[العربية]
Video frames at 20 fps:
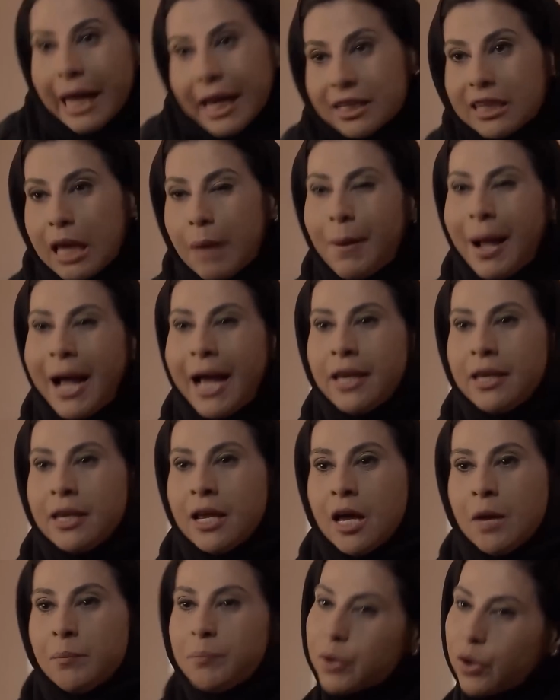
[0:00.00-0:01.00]
اي طبعا
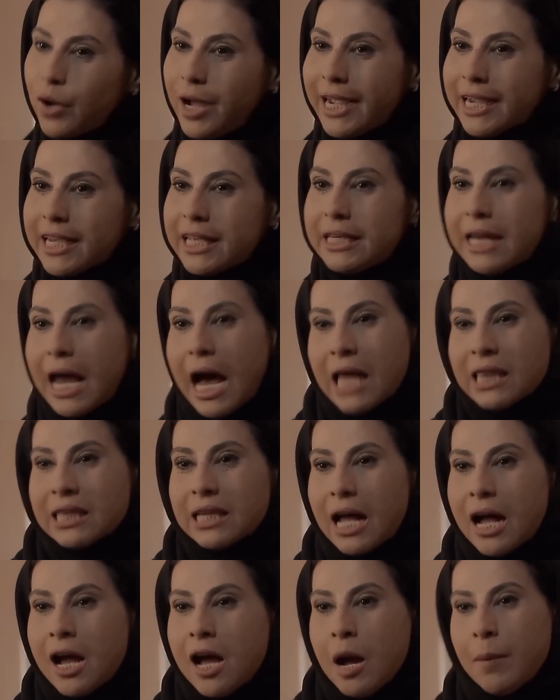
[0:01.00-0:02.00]
بروح حق
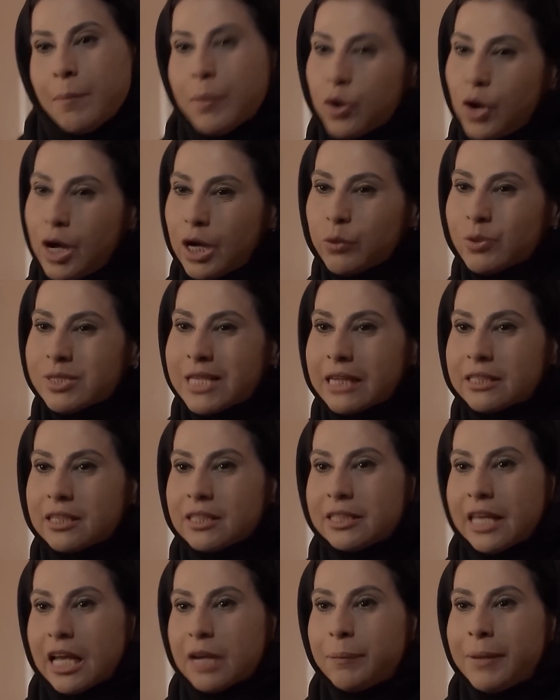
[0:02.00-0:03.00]
الناظره بروح حق وزاره
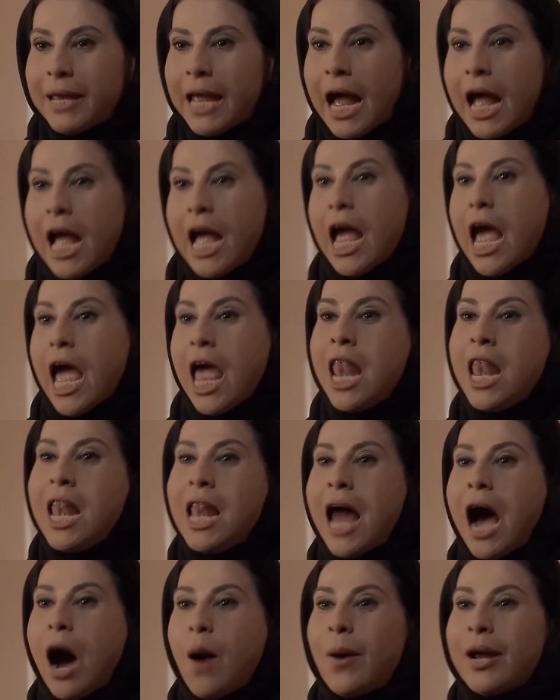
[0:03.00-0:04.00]
التربيه
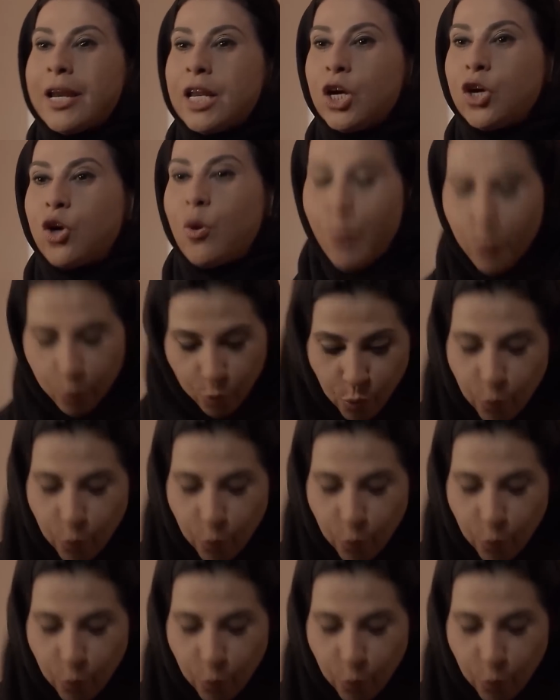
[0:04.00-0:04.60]
الا اوريكم